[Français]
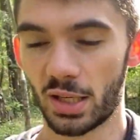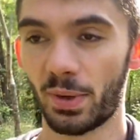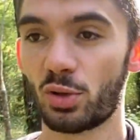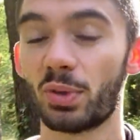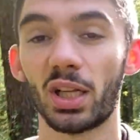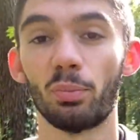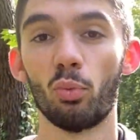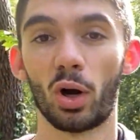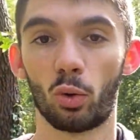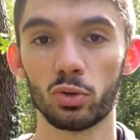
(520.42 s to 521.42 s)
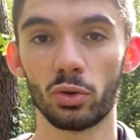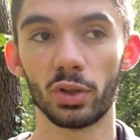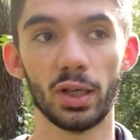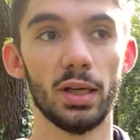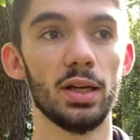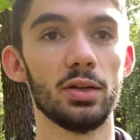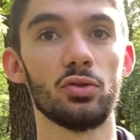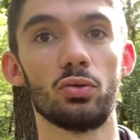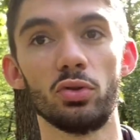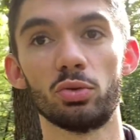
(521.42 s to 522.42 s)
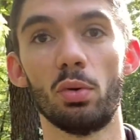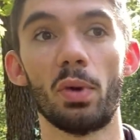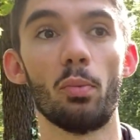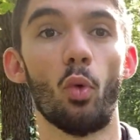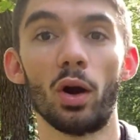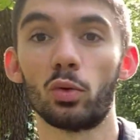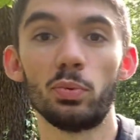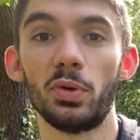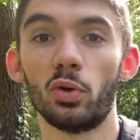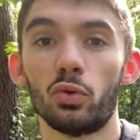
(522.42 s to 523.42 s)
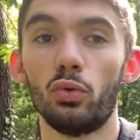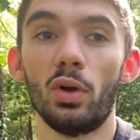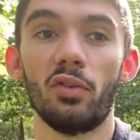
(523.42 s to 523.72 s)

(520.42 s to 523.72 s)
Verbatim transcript: je sais pas, je suis peut-être un peu moins concentré. Du coup, je me mets moins le coup de pied au cul.